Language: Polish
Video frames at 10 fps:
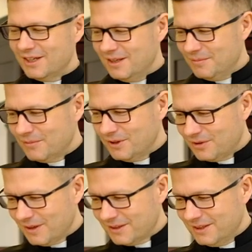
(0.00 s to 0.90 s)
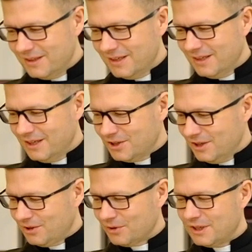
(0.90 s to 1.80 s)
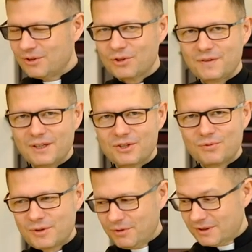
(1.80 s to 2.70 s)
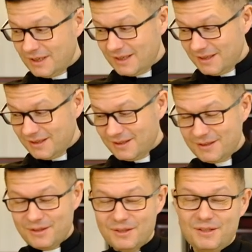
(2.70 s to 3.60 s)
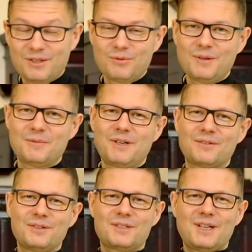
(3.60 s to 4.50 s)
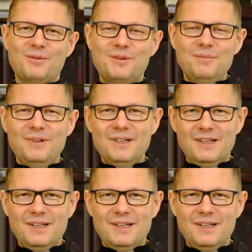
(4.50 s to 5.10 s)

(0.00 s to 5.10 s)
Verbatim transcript: I moi kochani, jeżeli ktoś nie doświadczył spotkania z Jezusem zmartwychwstałym,